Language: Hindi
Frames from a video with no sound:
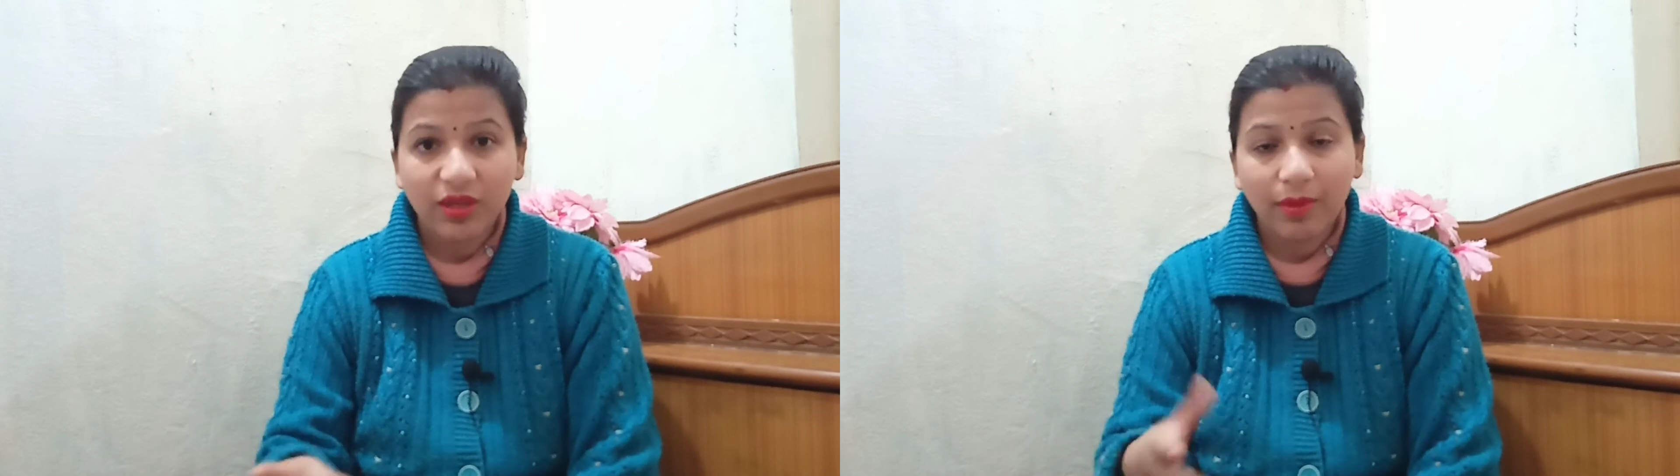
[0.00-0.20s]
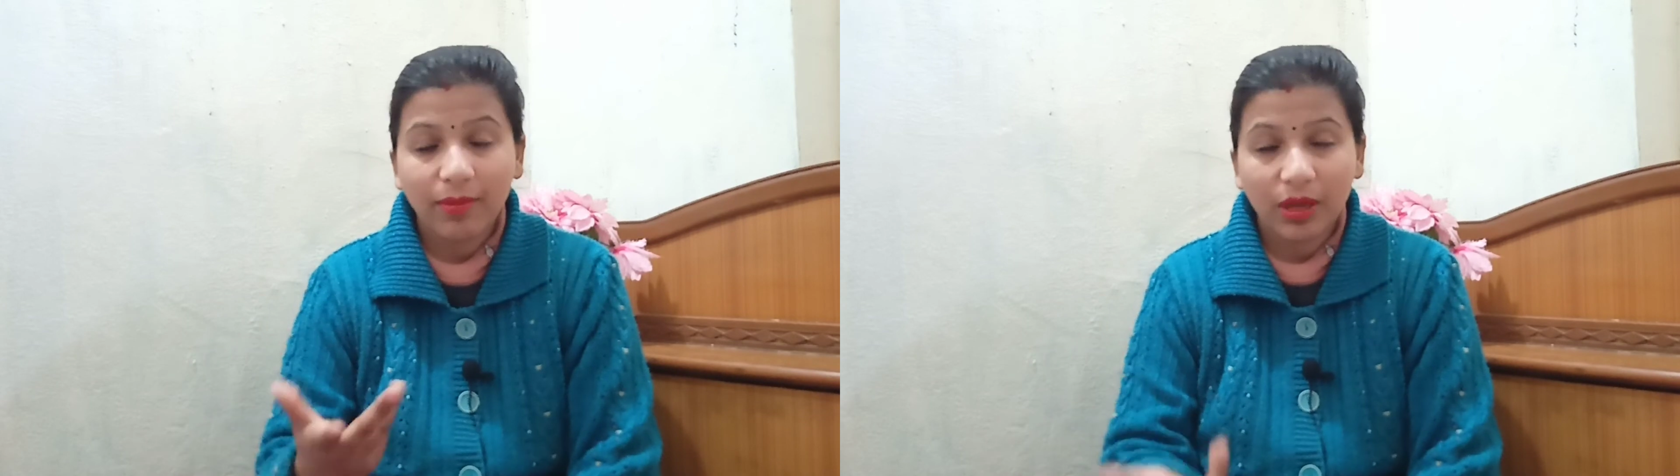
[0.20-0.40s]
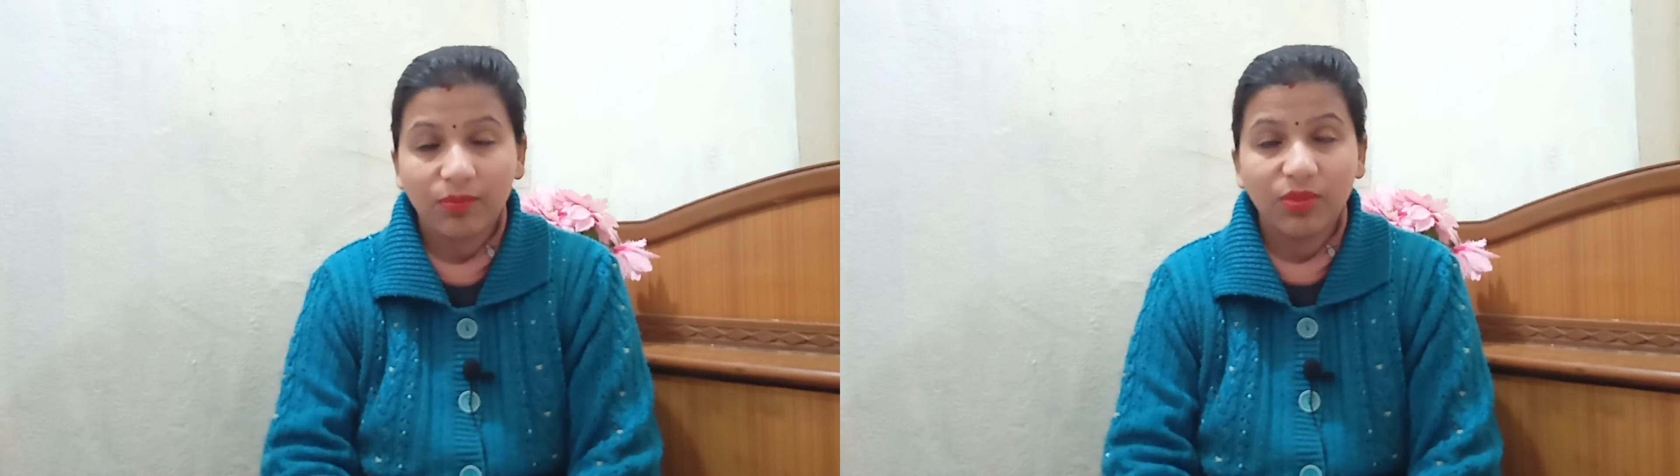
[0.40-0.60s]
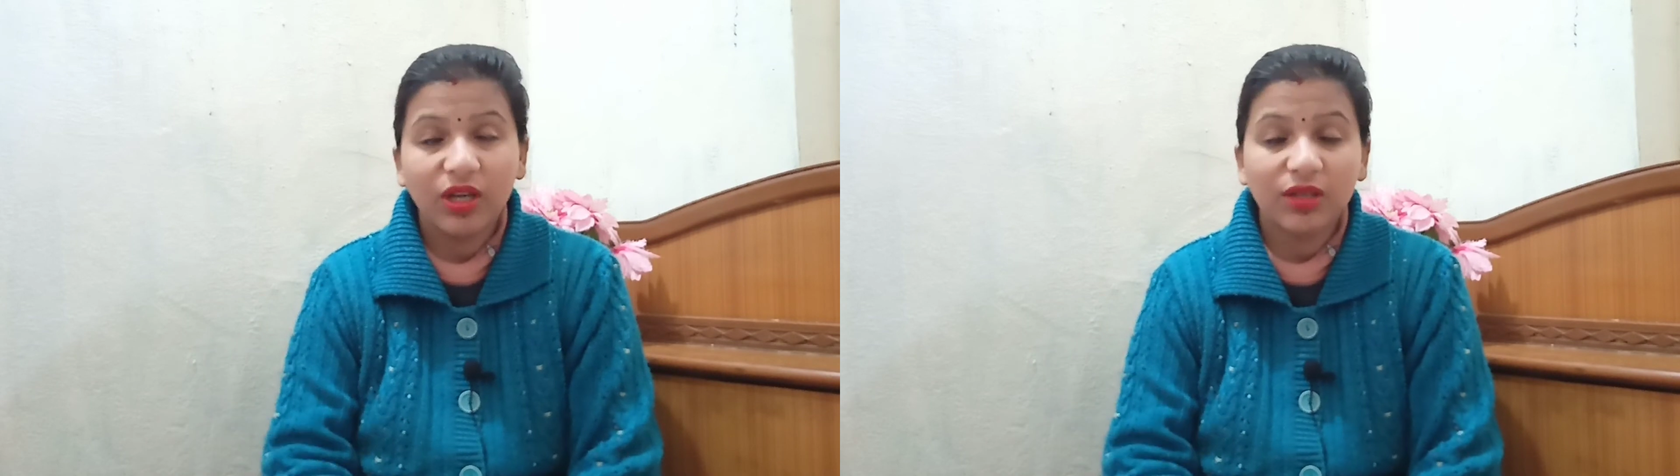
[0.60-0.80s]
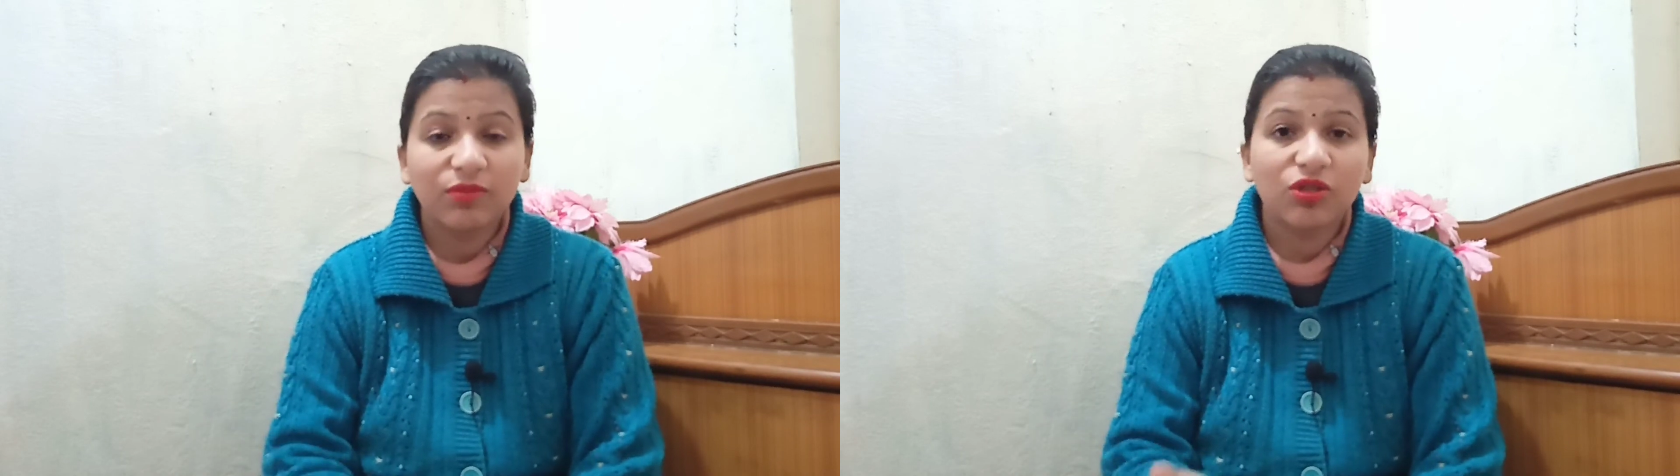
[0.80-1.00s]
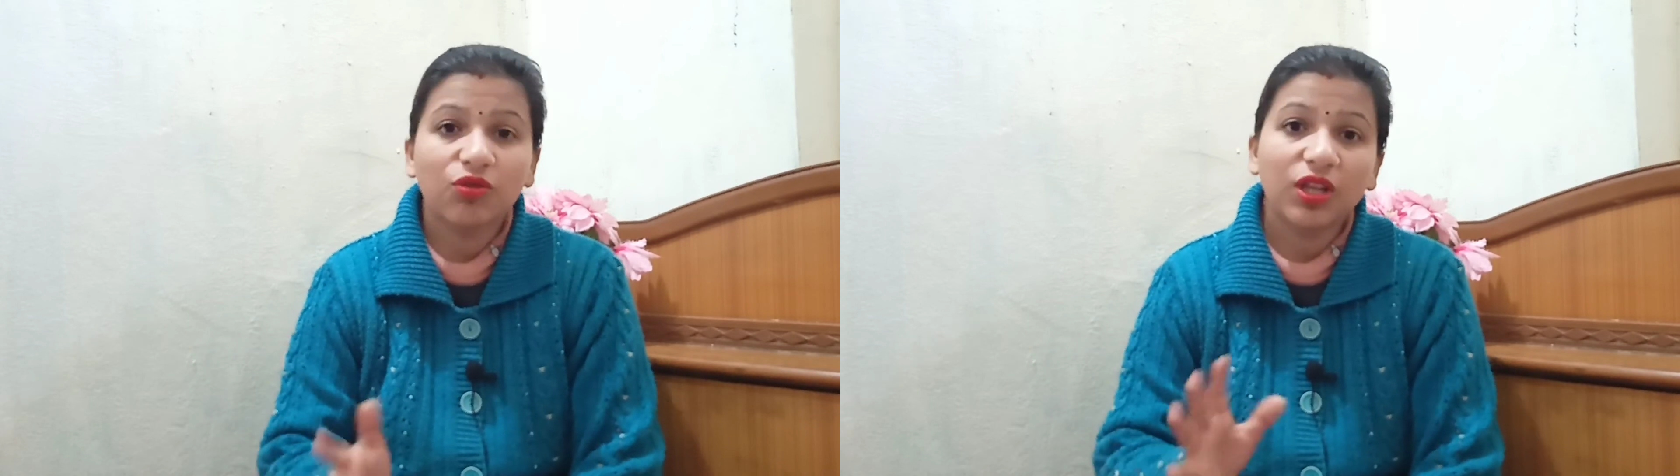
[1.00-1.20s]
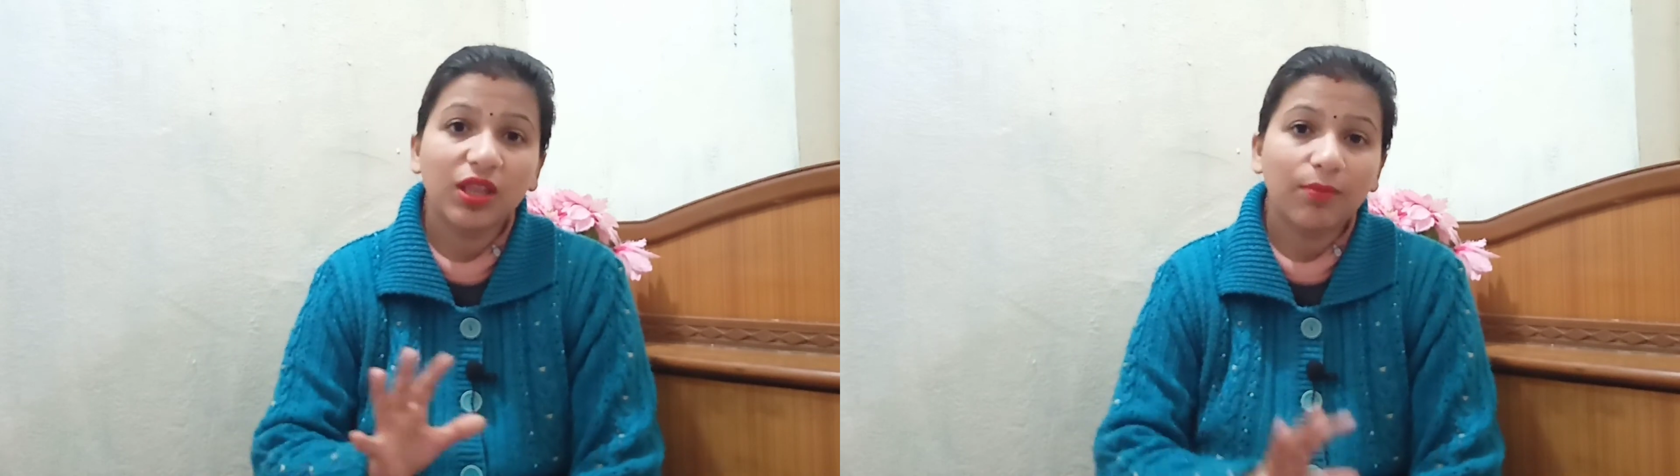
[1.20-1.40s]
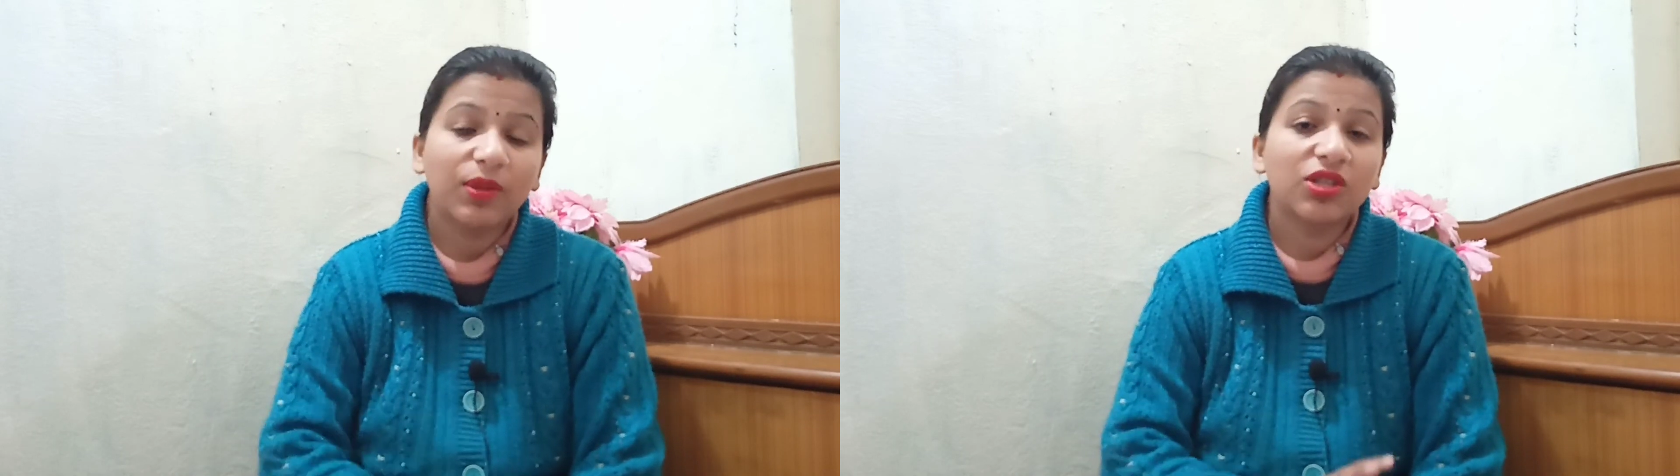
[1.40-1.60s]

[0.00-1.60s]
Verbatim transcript: जब आपके पीरियड्स मिस होते हैं तब